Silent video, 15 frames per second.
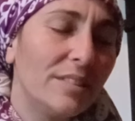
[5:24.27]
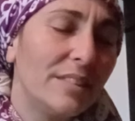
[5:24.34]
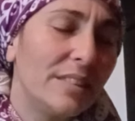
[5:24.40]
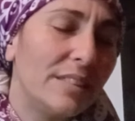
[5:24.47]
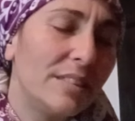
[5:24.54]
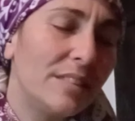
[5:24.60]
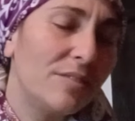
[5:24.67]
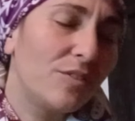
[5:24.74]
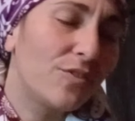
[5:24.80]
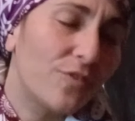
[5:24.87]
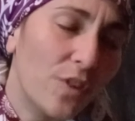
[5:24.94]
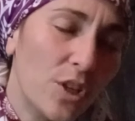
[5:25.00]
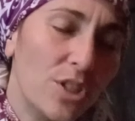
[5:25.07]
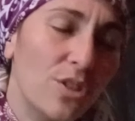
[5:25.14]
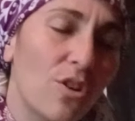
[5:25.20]
des,
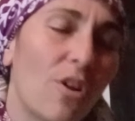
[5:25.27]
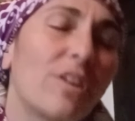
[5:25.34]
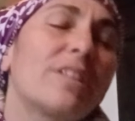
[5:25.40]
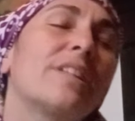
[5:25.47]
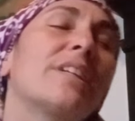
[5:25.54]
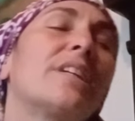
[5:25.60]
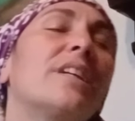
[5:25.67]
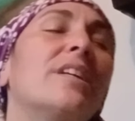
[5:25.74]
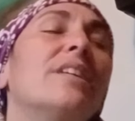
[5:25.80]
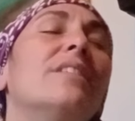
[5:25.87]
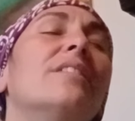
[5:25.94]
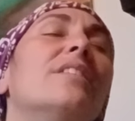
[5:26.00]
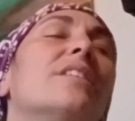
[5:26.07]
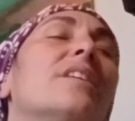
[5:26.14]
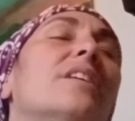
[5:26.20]
fausses
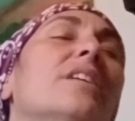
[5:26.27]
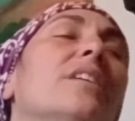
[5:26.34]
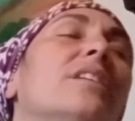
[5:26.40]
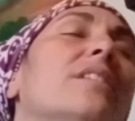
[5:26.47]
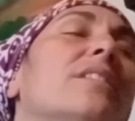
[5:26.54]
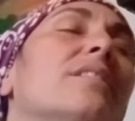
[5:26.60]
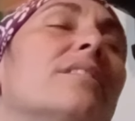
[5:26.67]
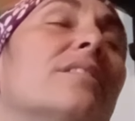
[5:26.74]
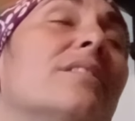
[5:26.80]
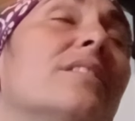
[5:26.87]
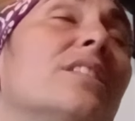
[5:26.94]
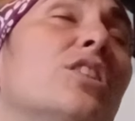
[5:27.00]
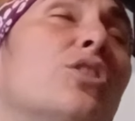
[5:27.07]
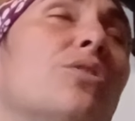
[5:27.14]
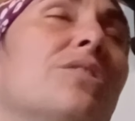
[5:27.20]
doctrines, des, euh,
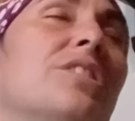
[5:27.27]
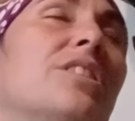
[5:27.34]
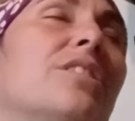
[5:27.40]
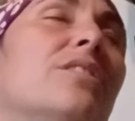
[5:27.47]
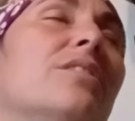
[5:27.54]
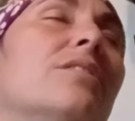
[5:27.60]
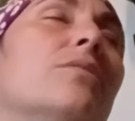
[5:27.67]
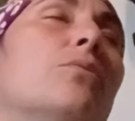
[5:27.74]
des choses qui,